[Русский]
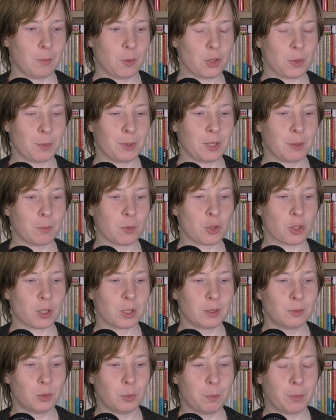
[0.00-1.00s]
Может быть,
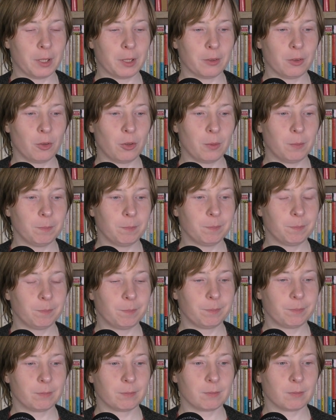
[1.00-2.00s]
немножко глупая, но
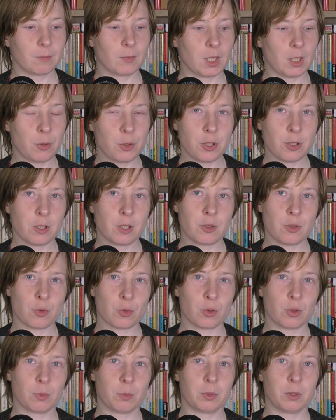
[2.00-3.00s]
я очень
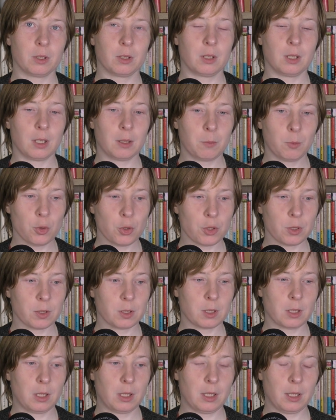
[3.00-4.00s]
хочу, чтобы как
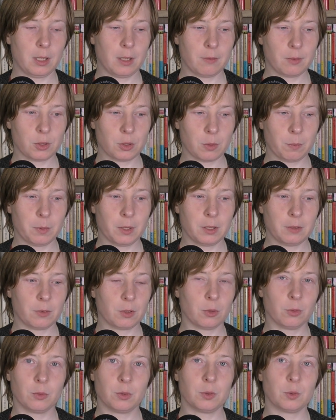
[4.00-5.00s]
можно скорее все опять
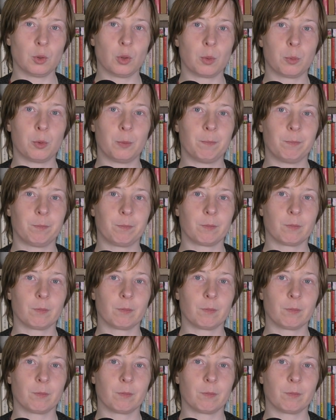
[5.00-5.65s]
вернулось в норму.